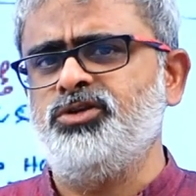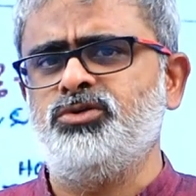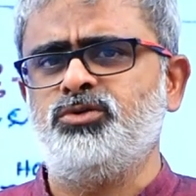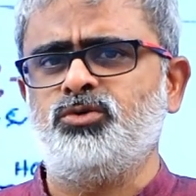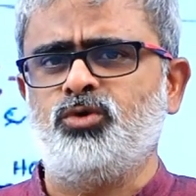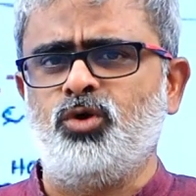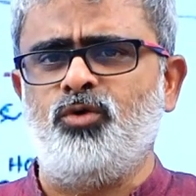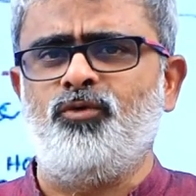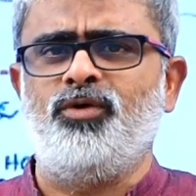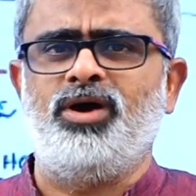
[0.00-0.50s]

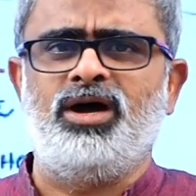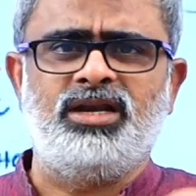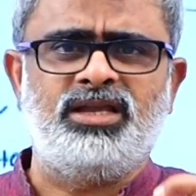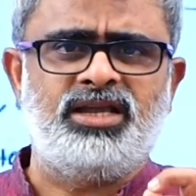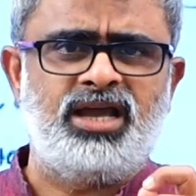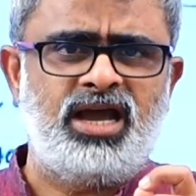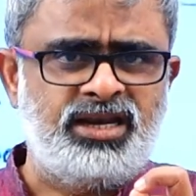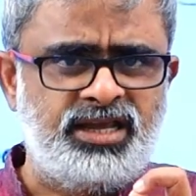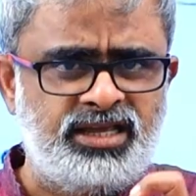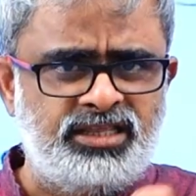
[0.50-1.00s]
చేసుకోవాలి
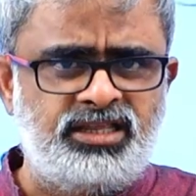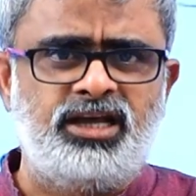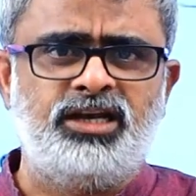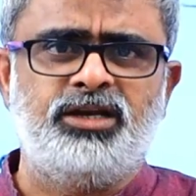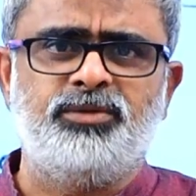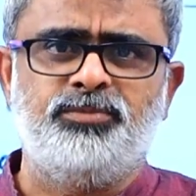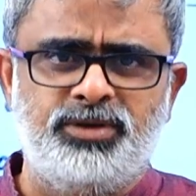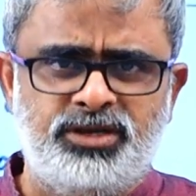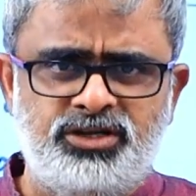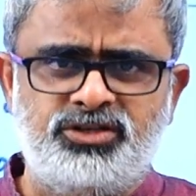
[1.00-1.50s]
అనే
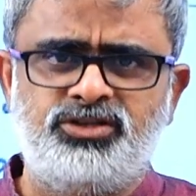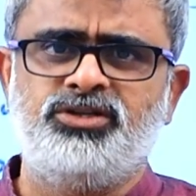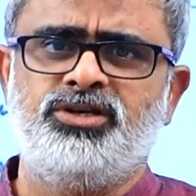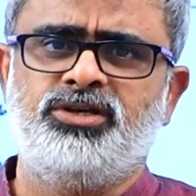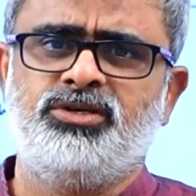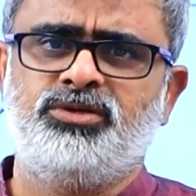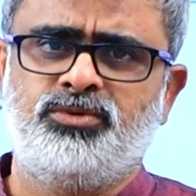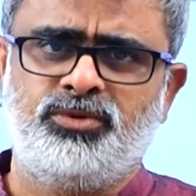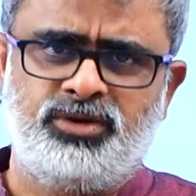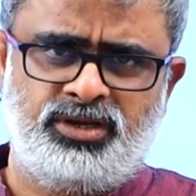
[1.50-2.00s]
దాన్ని బేస్
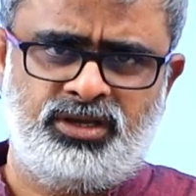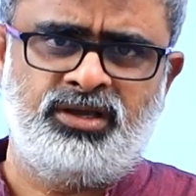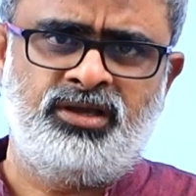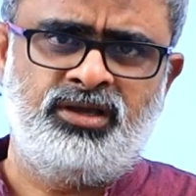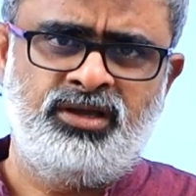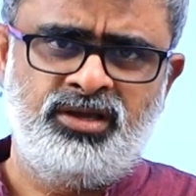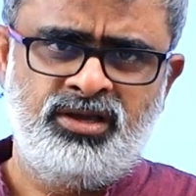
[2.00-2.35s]
చేసుకుని